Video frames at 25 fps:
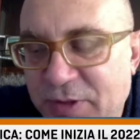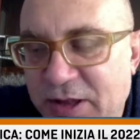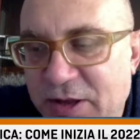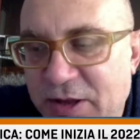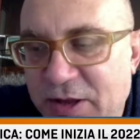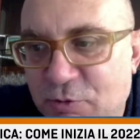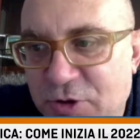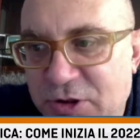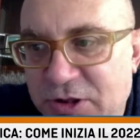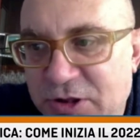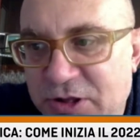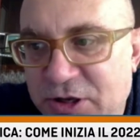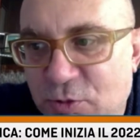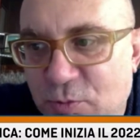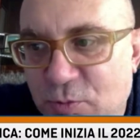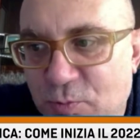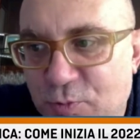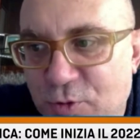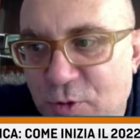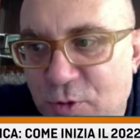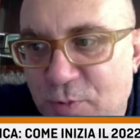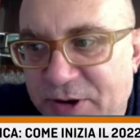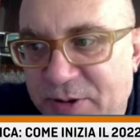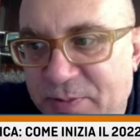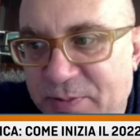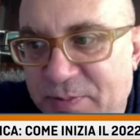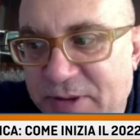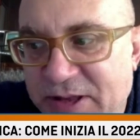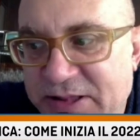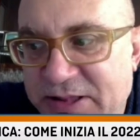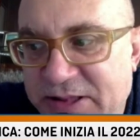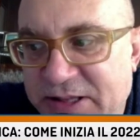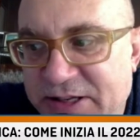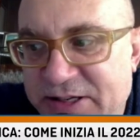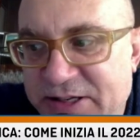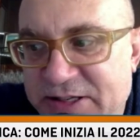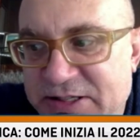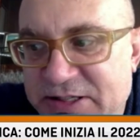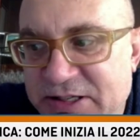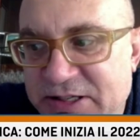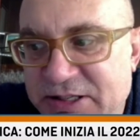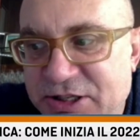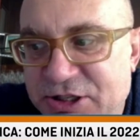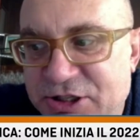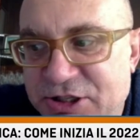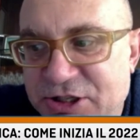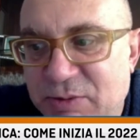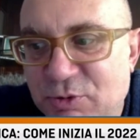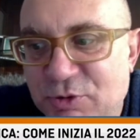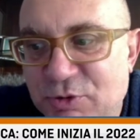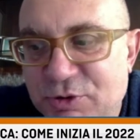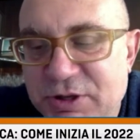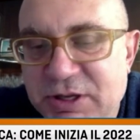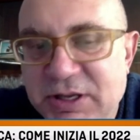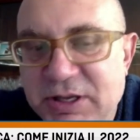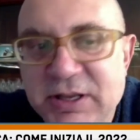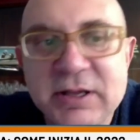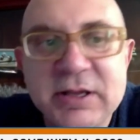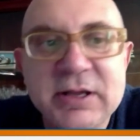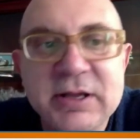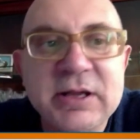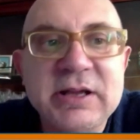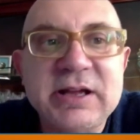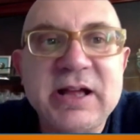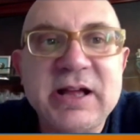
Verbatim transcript: e quindi non può permettersi diciamo, di